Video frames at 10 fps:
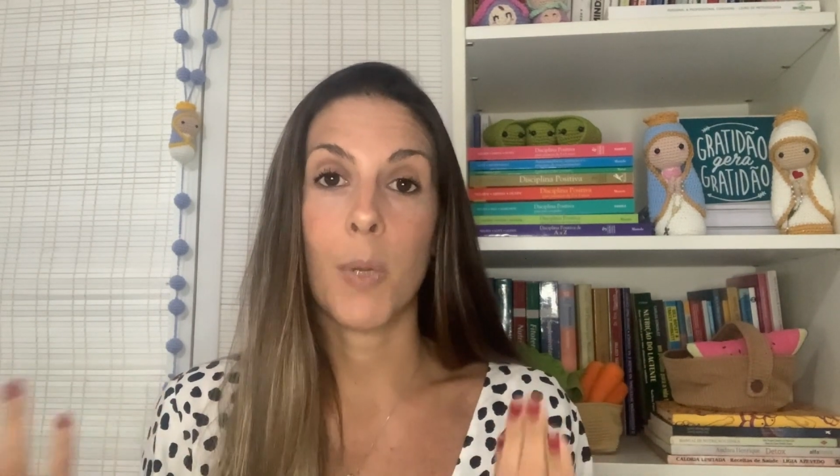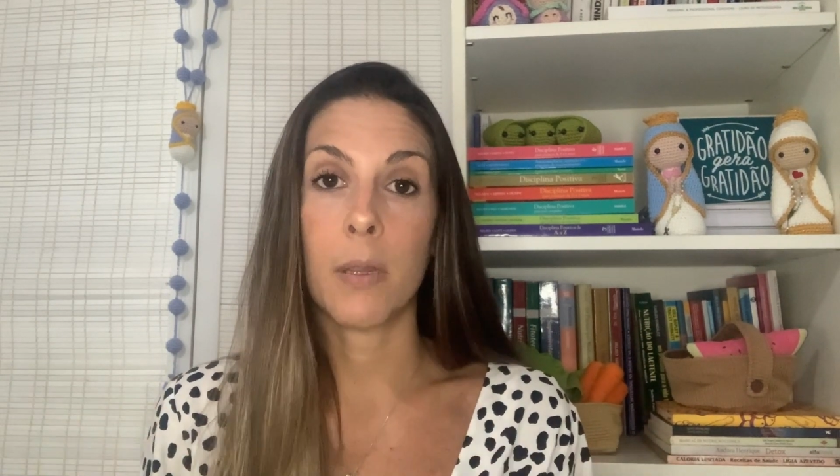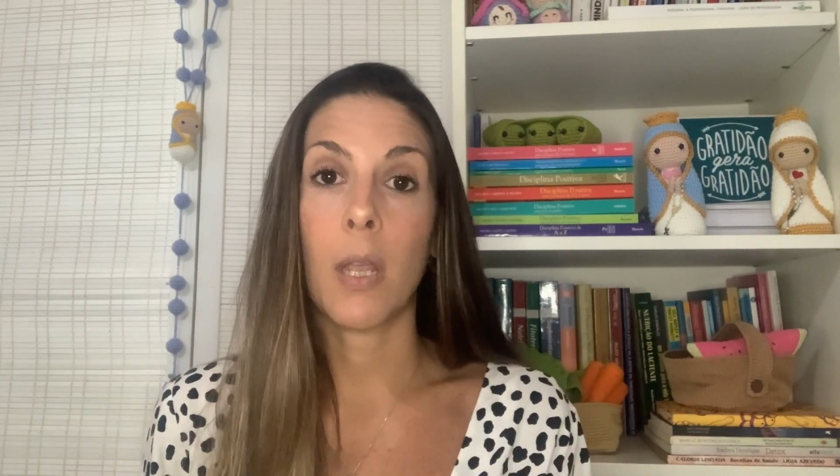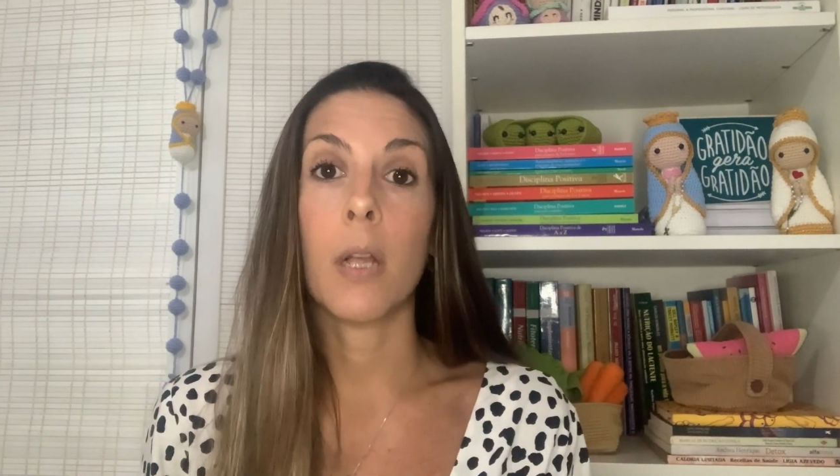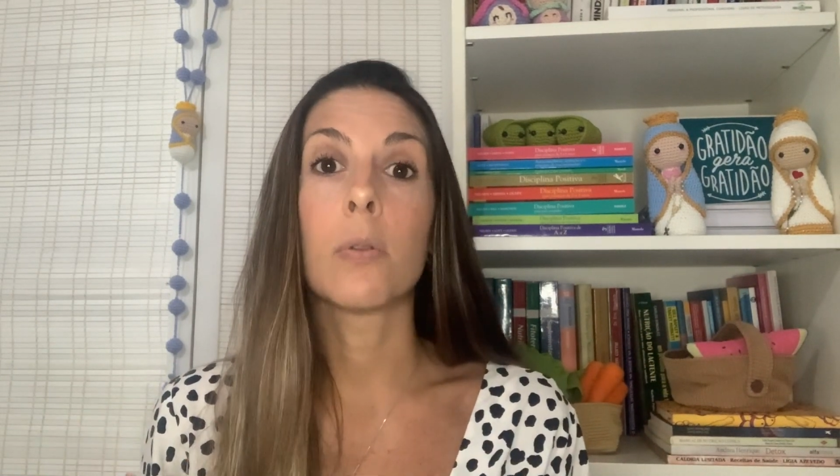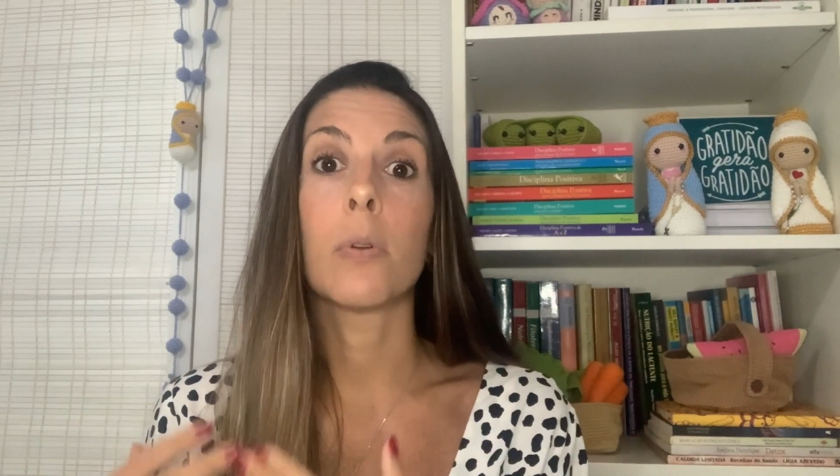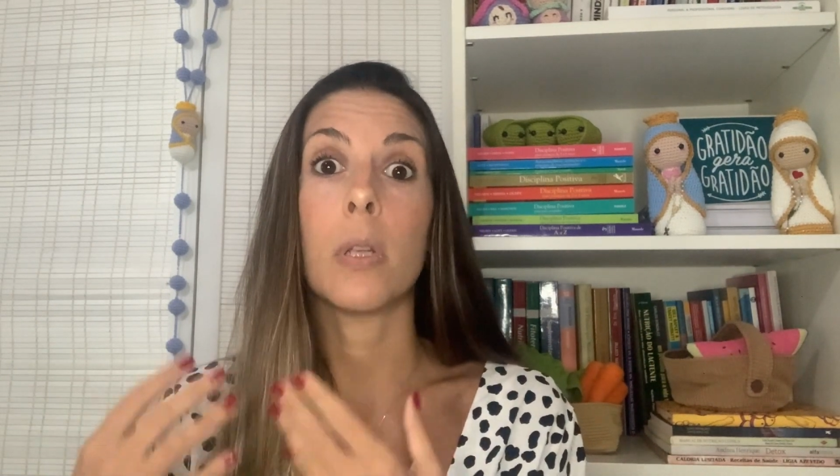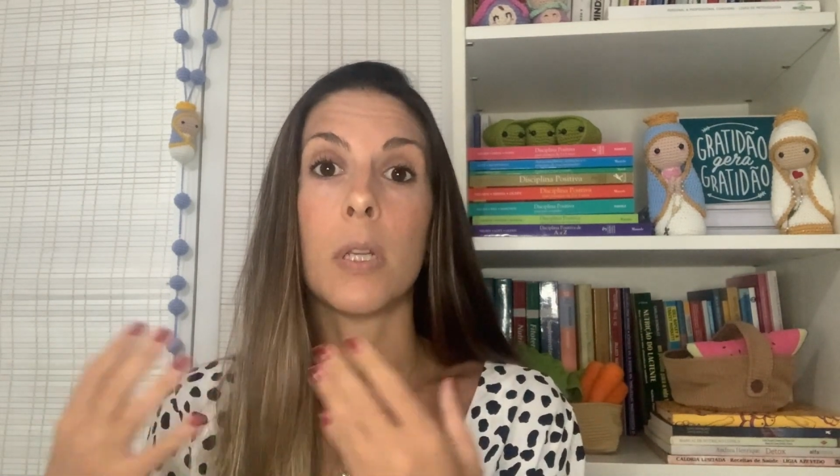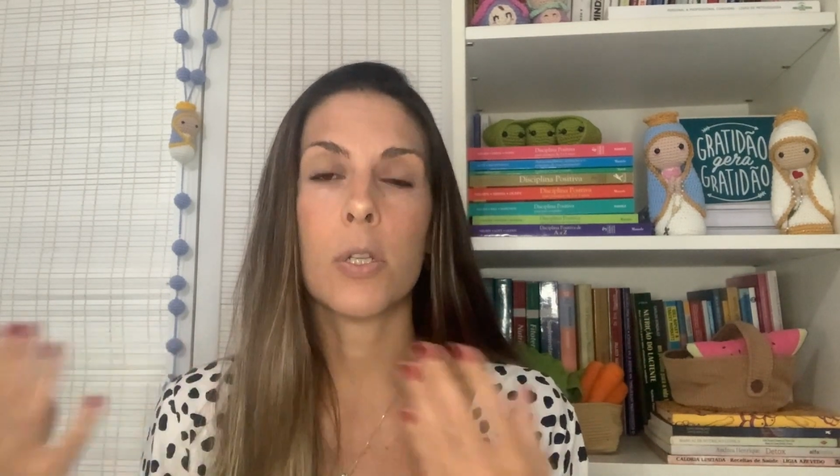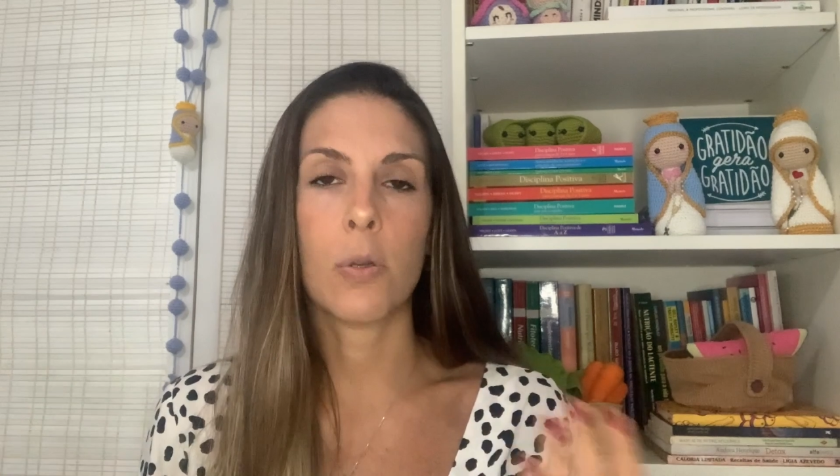materno
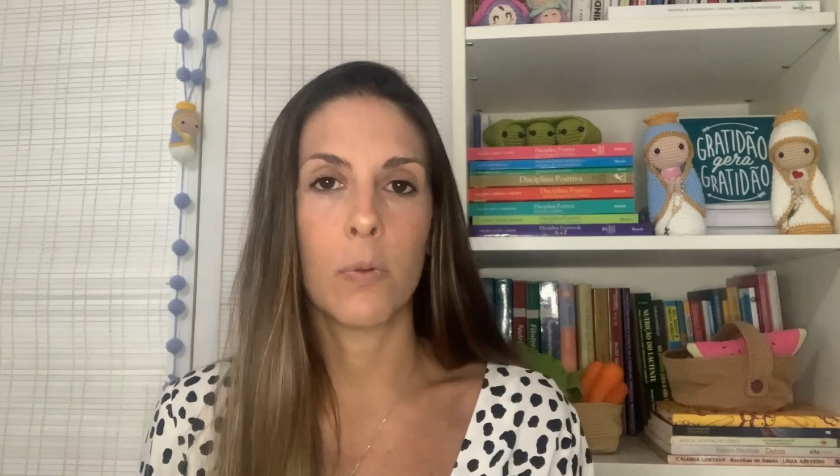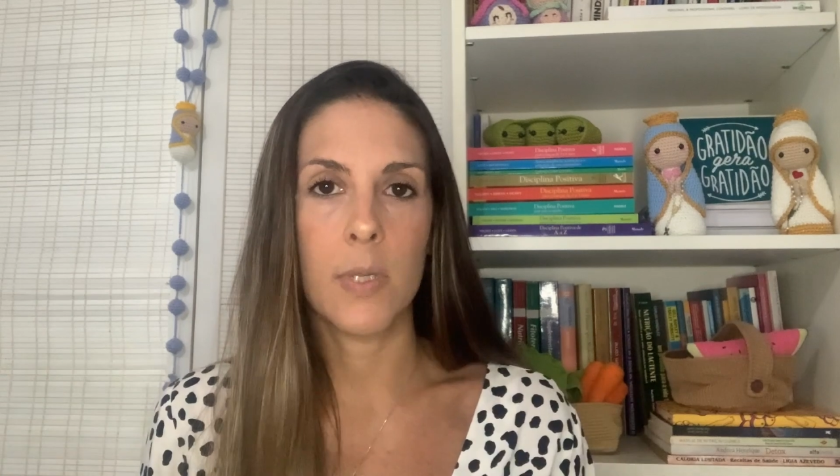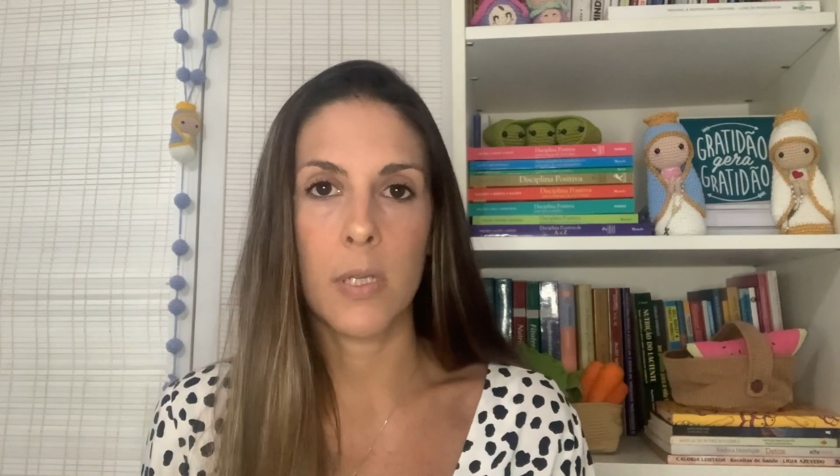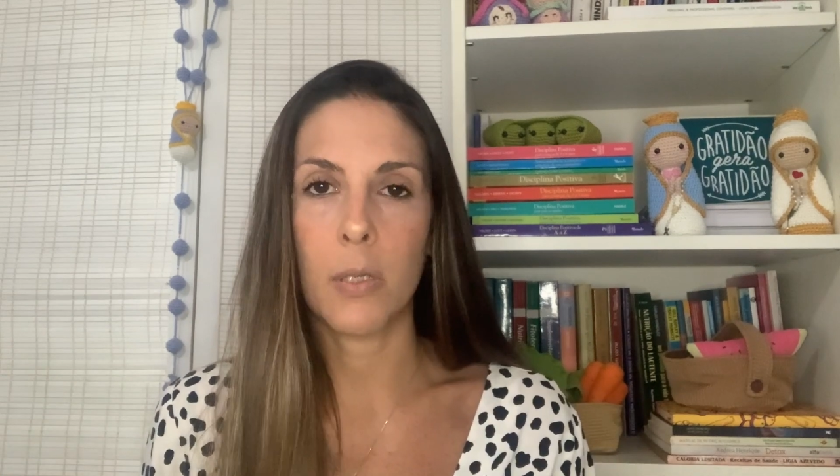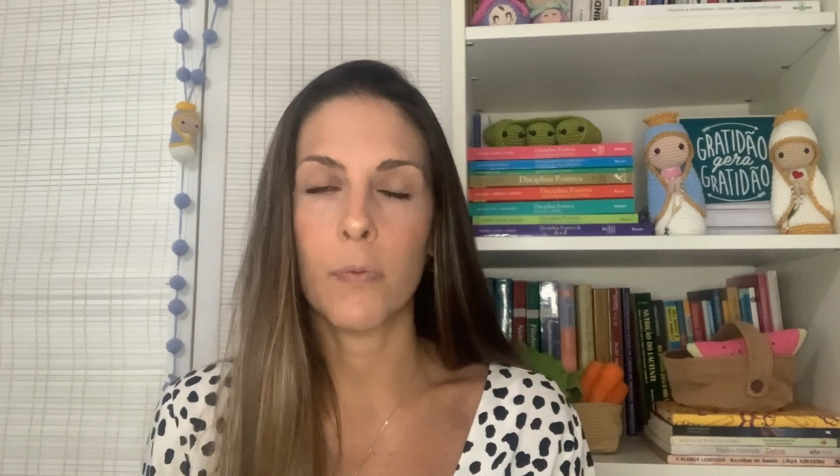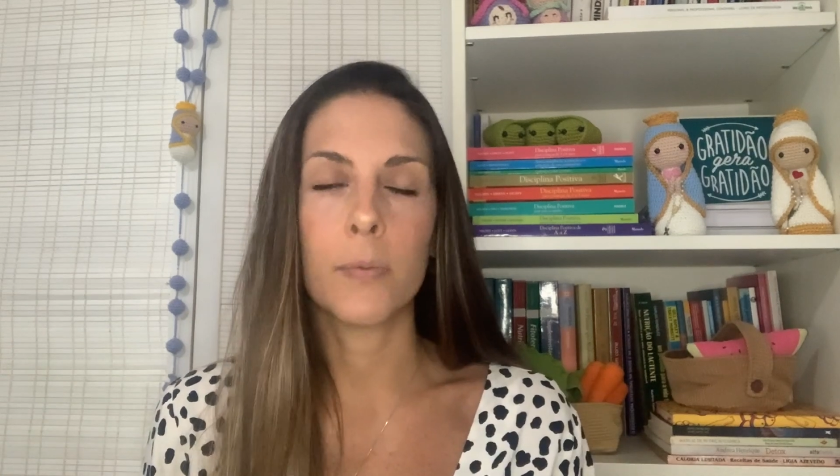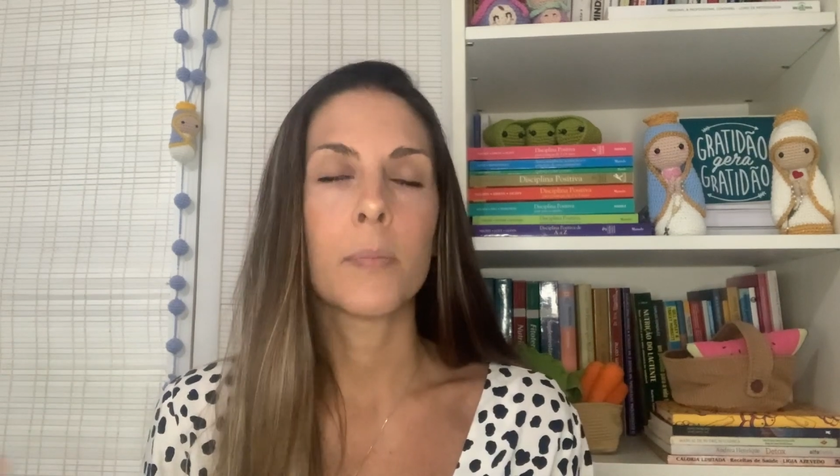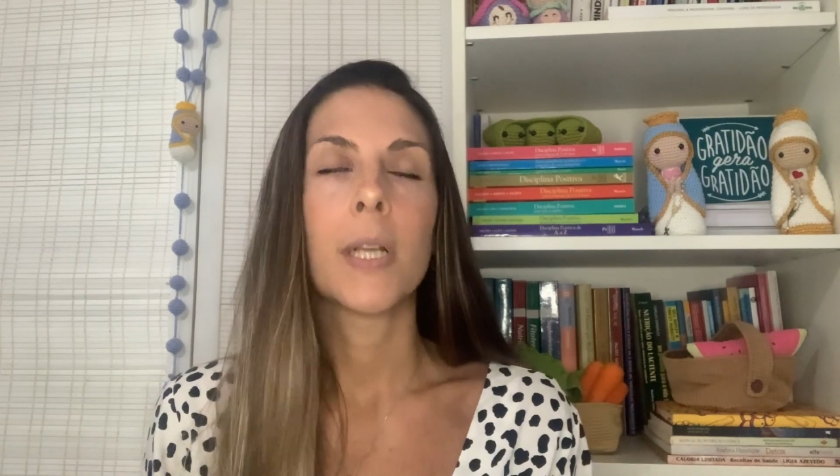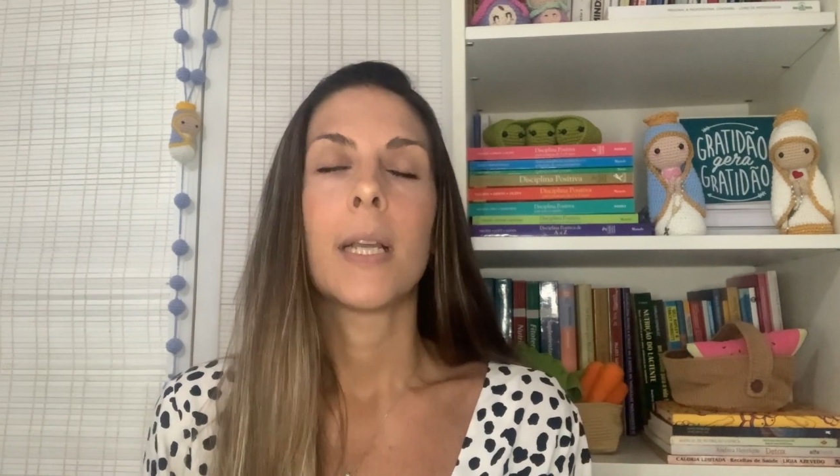exclusivo.